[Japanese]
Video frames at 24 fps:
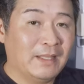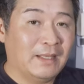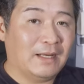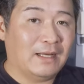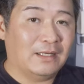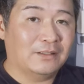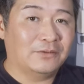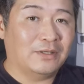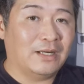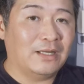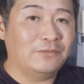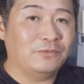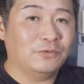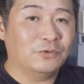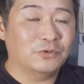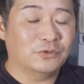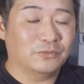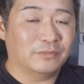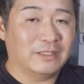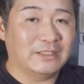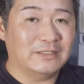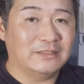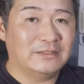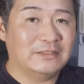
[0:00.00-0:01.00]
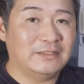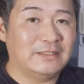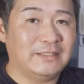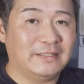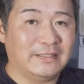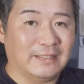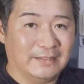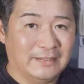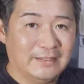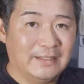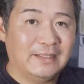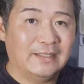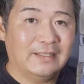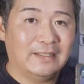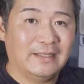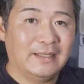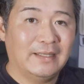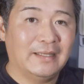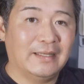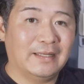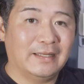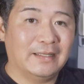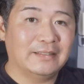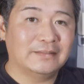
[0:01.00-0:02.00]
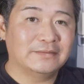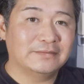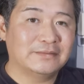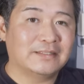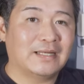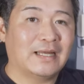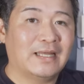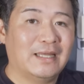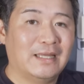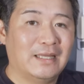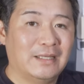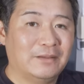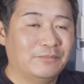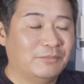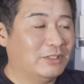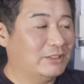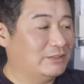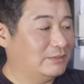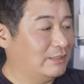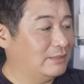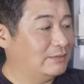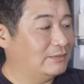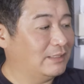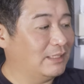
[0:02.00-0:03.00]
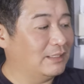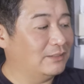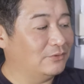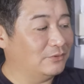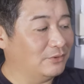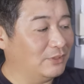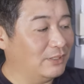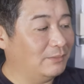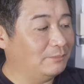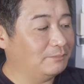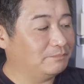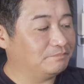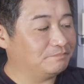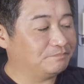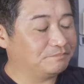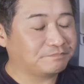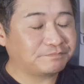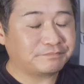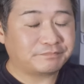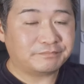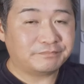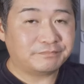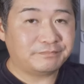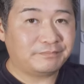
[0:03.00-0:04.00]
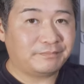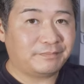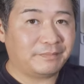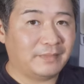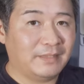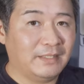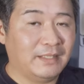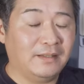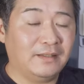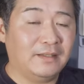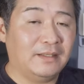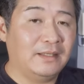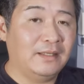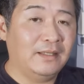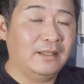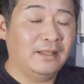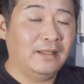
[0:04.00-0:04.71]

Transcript: あの iPhone の場合 シリ がね、えー、使えましたちゃんとね。だから